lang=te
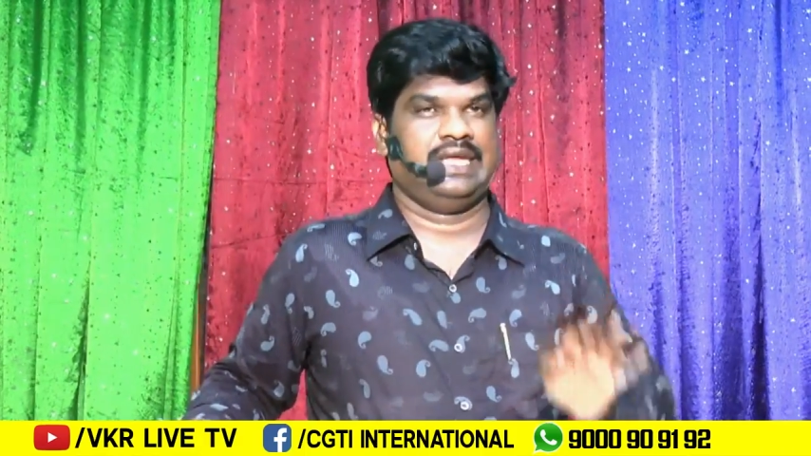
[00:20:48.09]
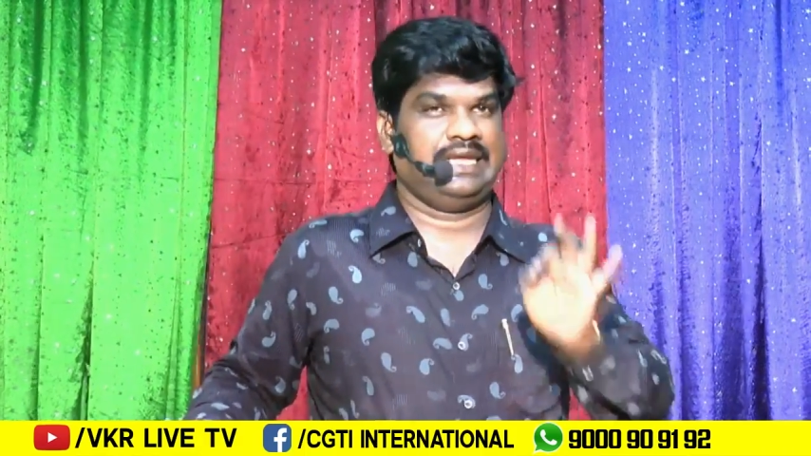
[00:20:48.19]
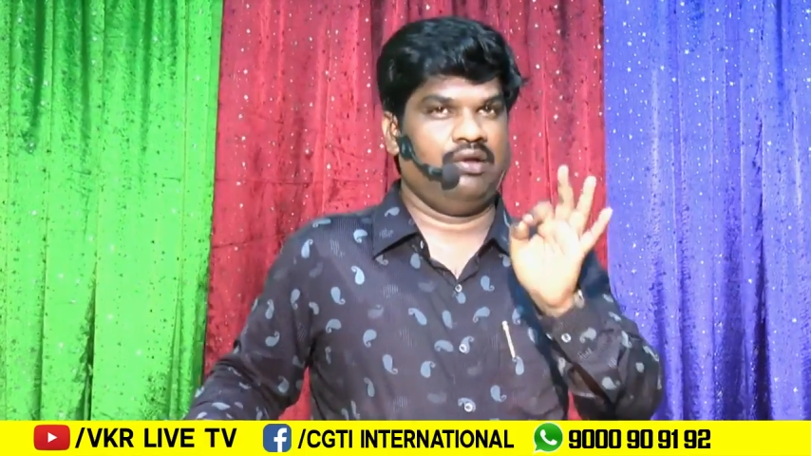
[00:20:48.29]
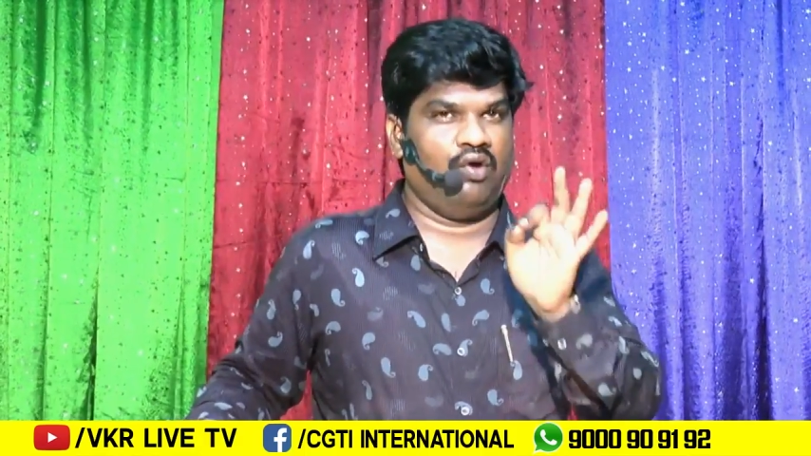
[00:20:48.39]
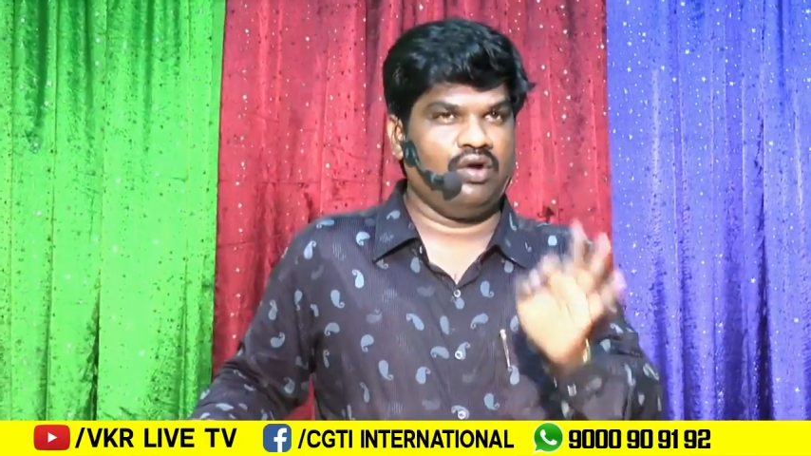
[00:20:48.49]

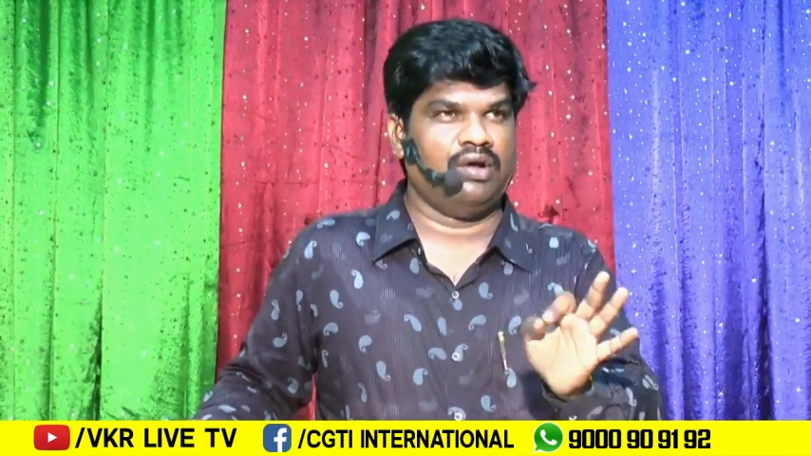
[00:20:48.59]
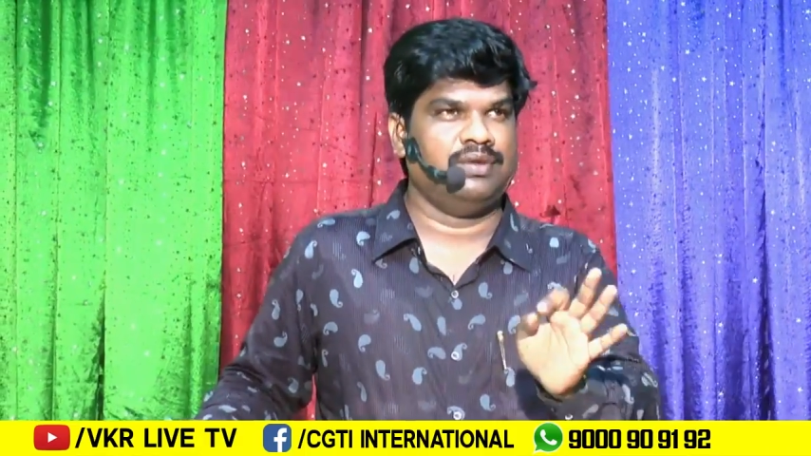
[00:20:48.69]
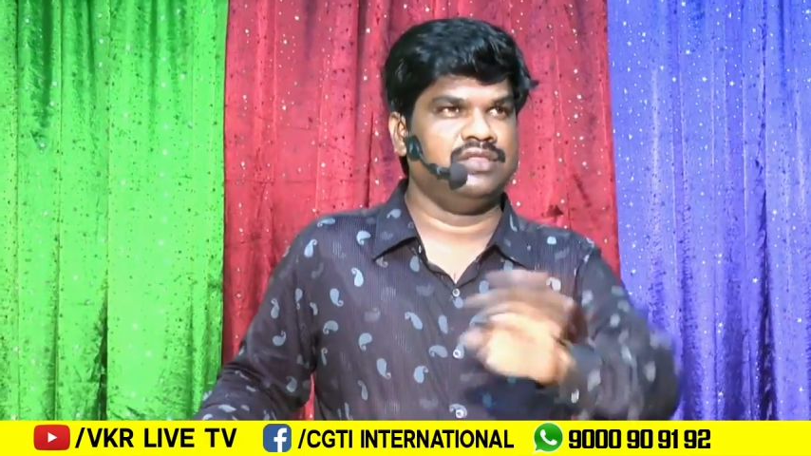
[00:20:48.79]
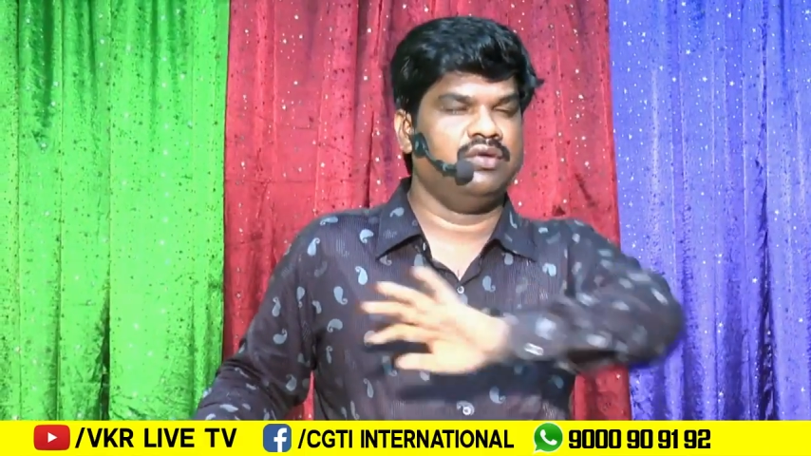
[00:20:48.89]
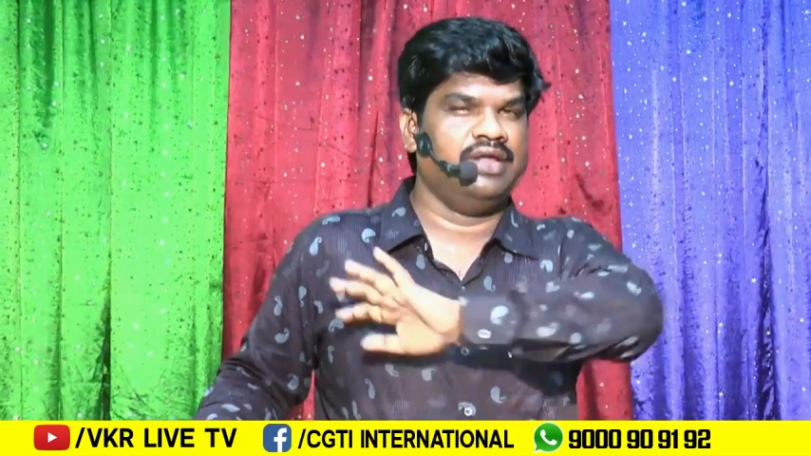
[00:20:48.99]
ఈ
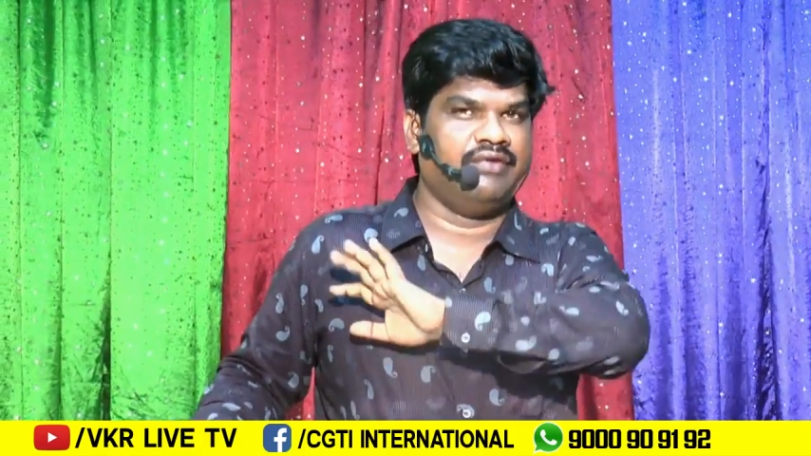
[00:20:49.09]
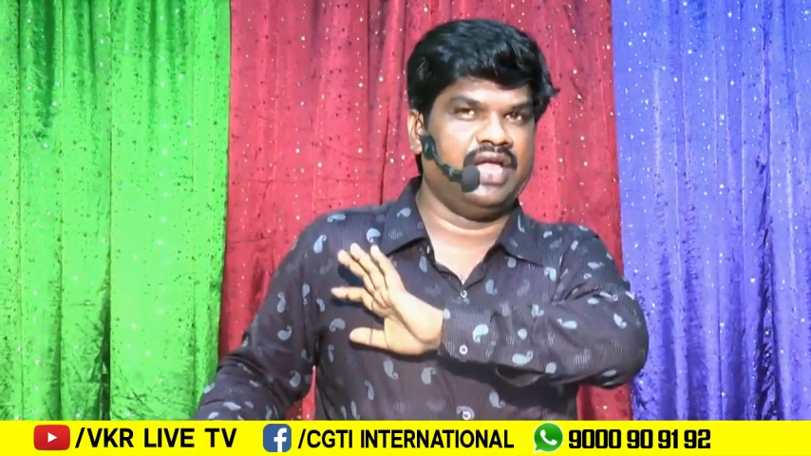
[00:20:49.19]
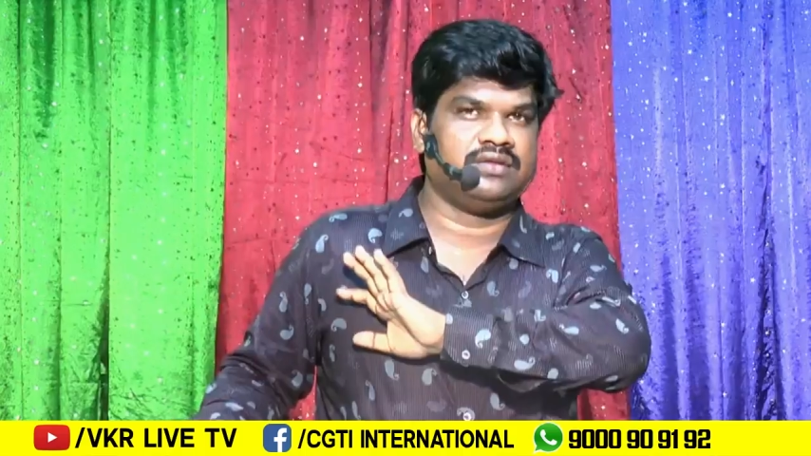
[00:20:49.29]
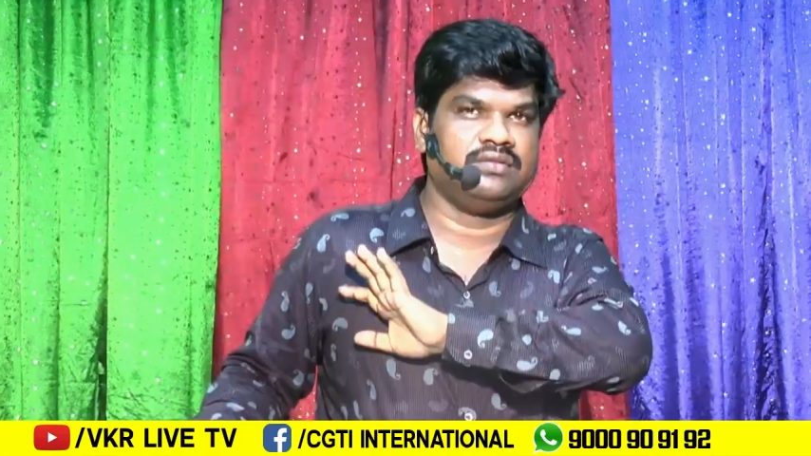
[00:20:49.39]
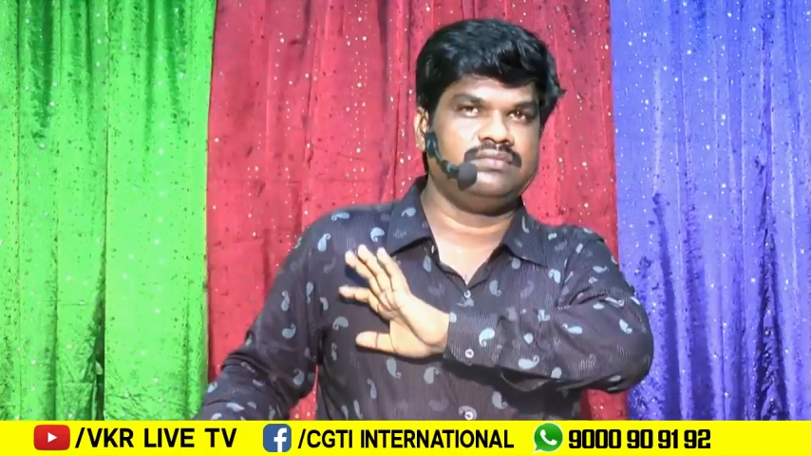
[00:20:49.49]
లోకమందు
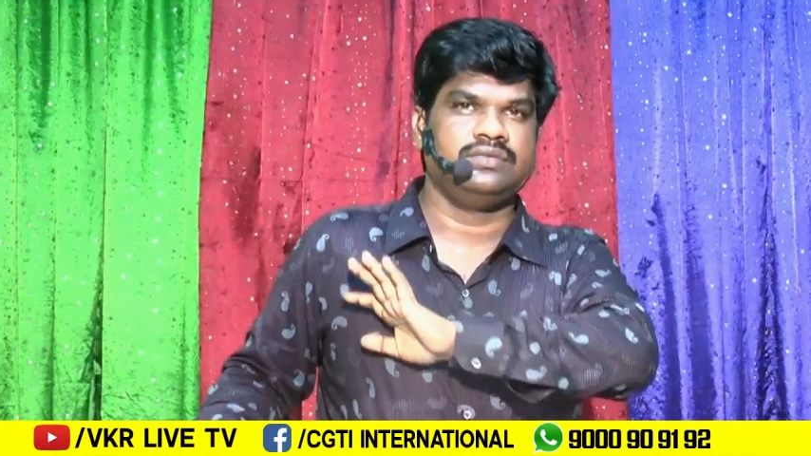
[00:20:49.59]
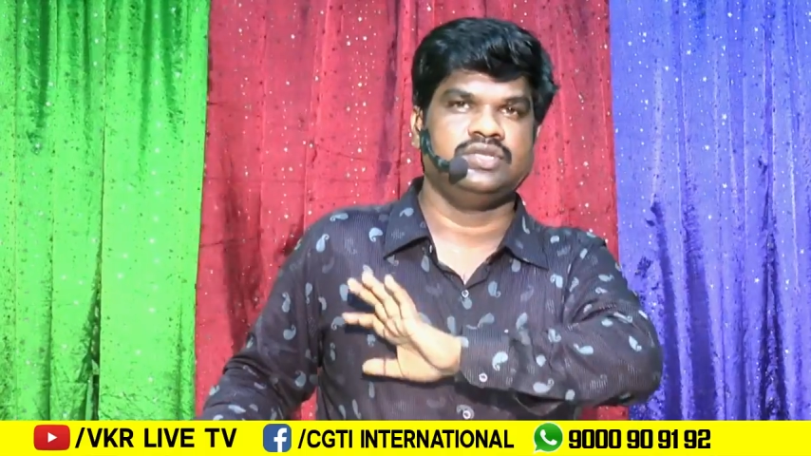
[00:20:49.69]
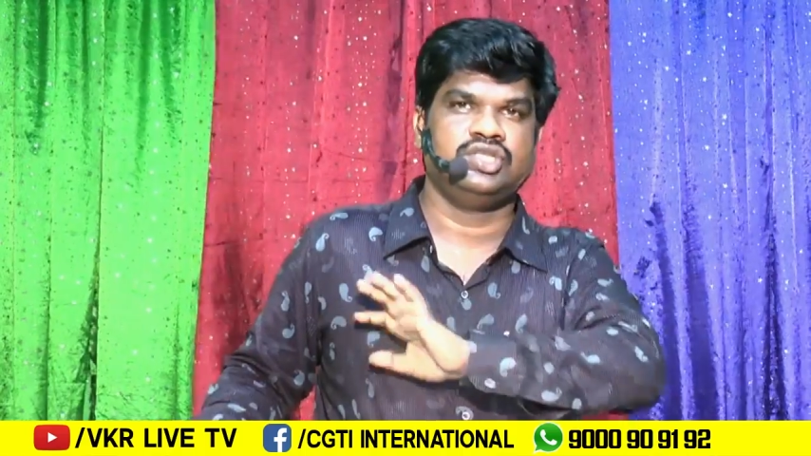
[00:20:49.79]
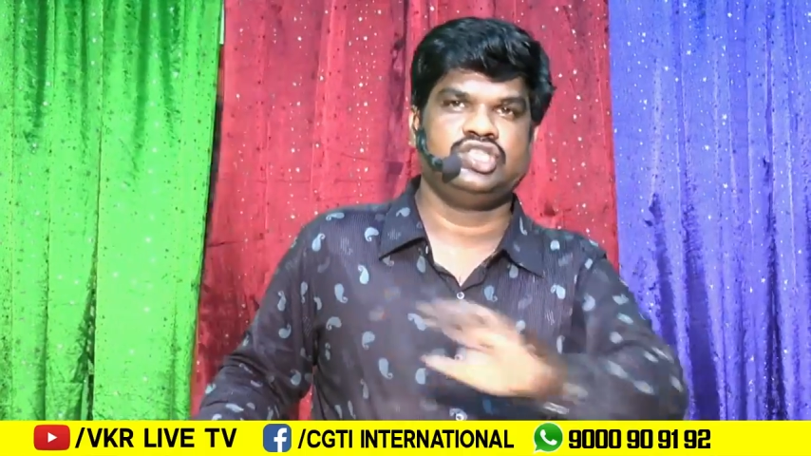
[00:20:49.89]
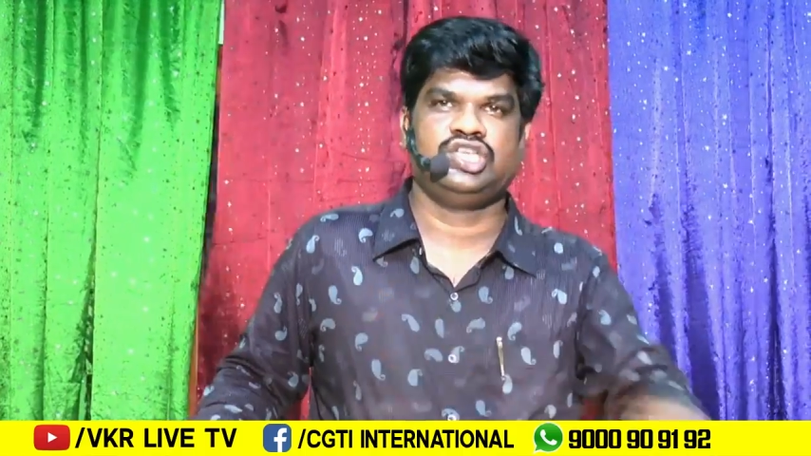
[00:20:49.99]
నివాసం
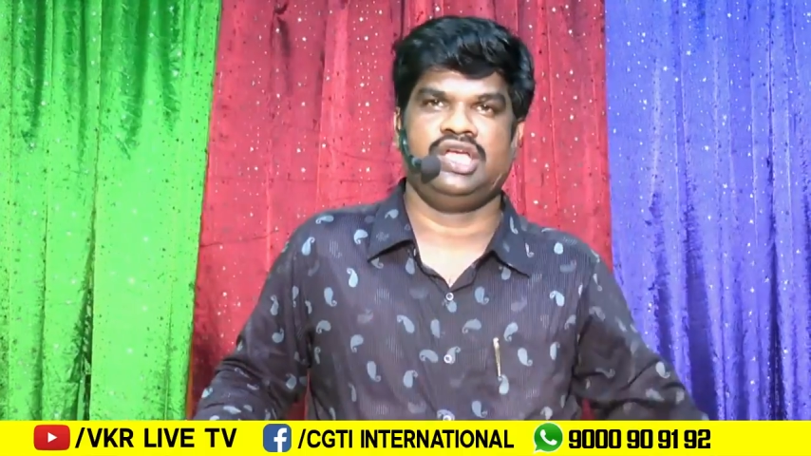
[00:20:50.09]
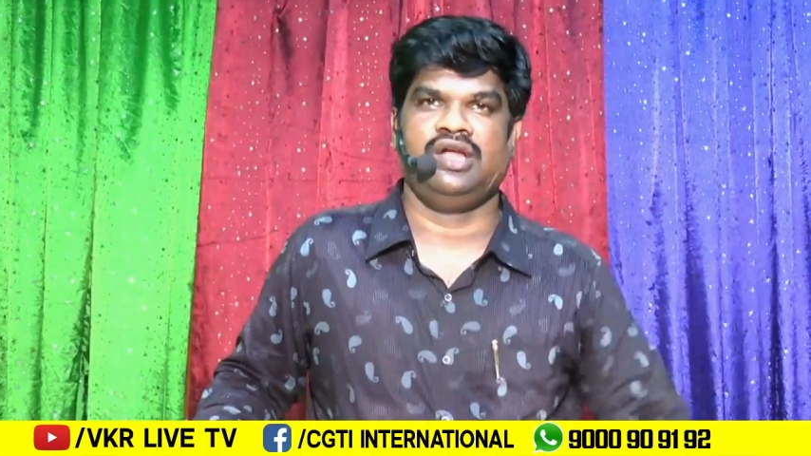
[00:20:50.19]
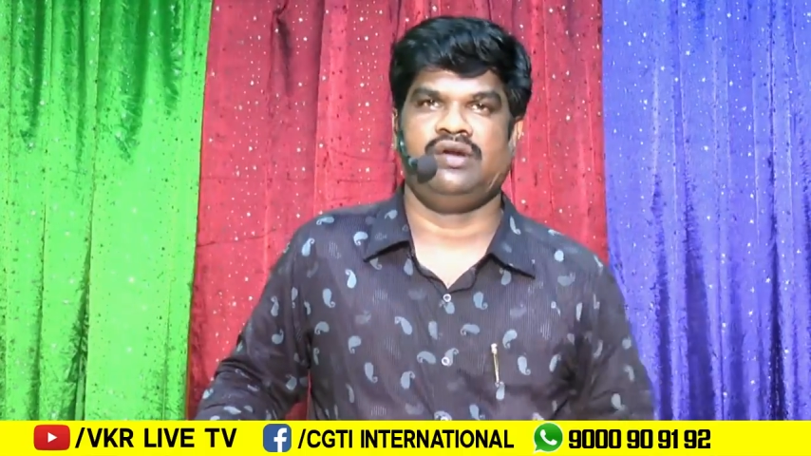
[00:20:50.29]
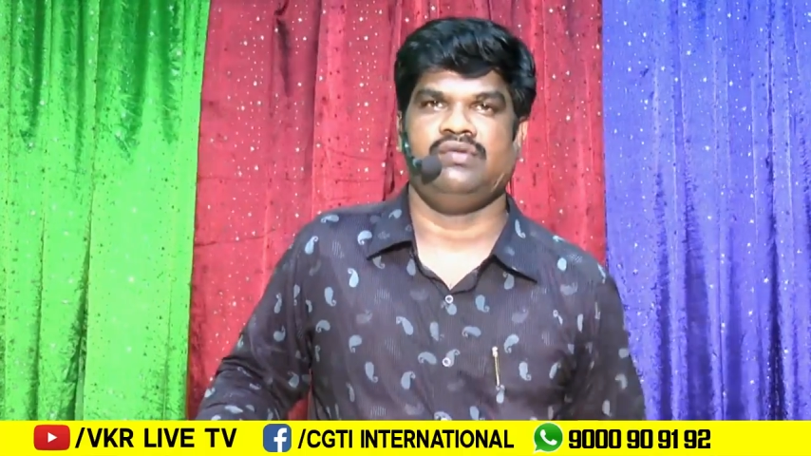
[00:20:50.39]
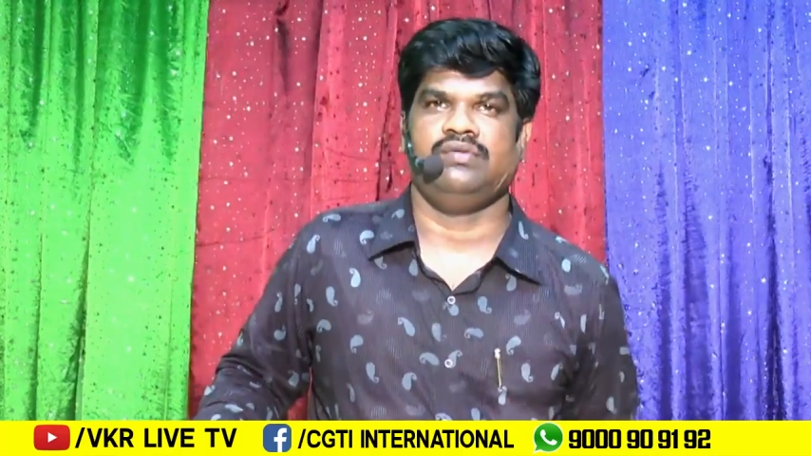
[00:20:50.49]

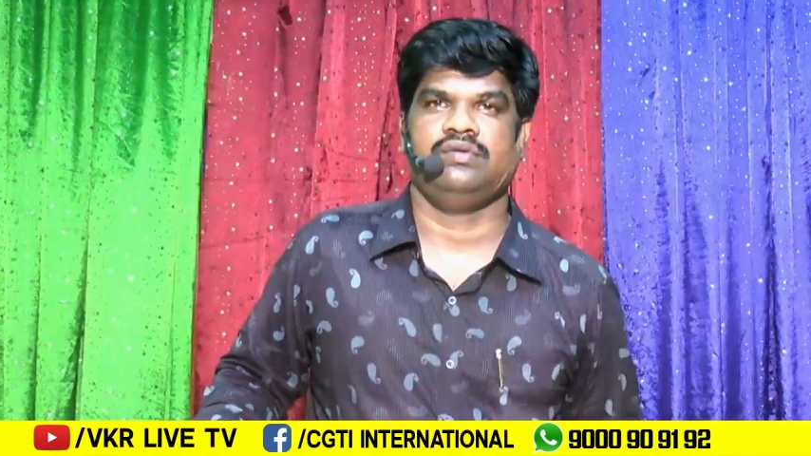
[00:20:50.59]
చేయడు